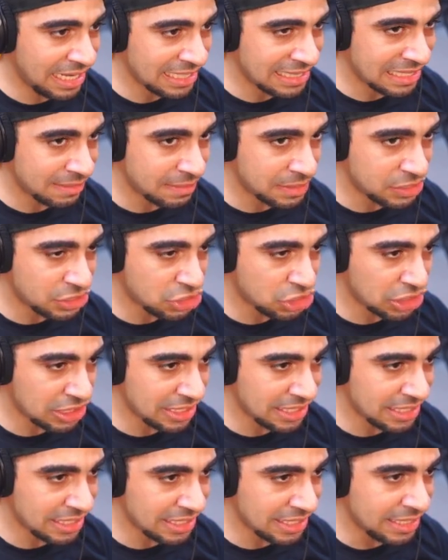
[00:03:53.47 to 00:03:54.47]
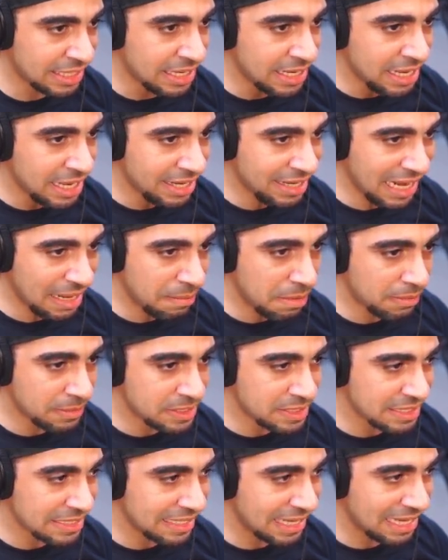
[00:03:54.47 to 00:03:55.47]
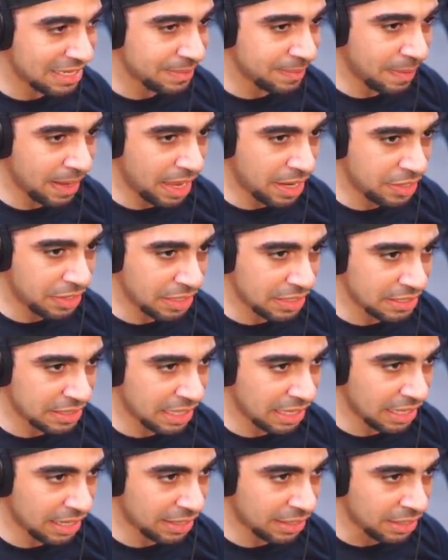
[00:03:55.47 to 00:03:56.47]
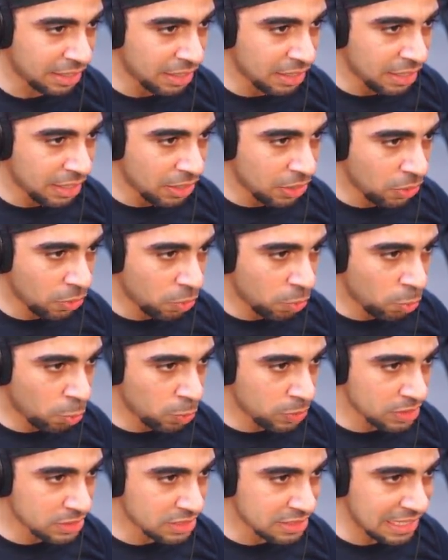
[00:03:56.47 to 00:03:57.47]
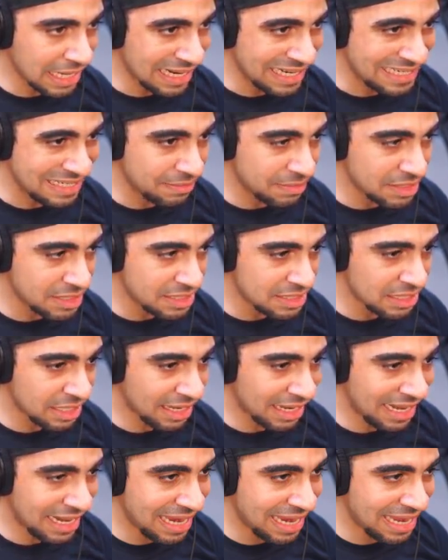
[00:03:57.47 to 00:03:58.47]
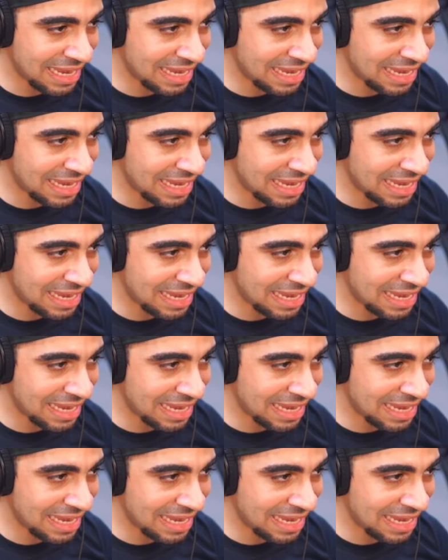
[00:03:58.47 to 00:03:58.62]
عطني بنزين نعبي بنزين قد ما نقدر ونستخدم السرعه